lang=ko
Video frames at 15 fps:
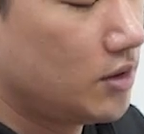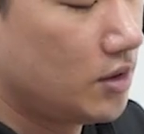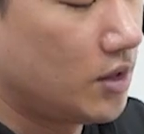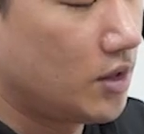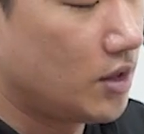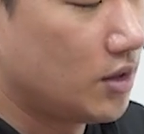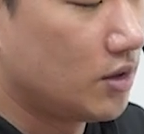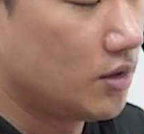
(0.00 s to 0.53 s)

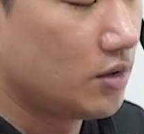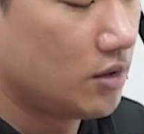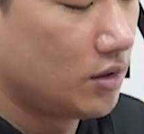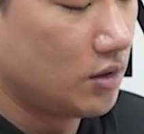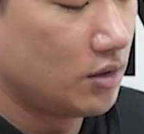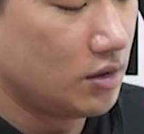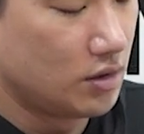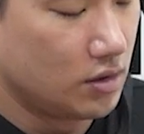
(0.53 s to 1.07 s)
이렇게
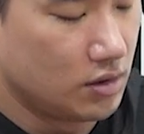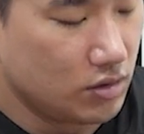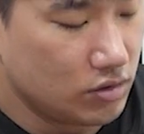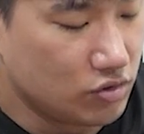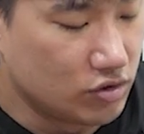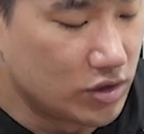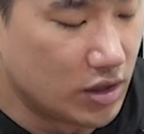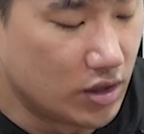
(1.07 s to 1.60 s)

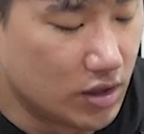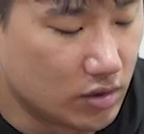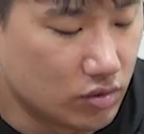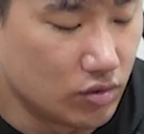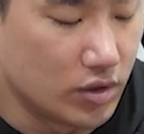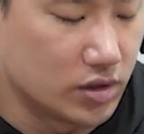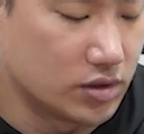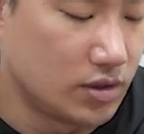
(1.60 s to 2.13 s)

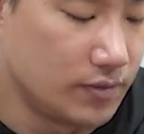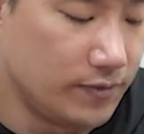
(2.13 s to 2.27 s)
두상각도에서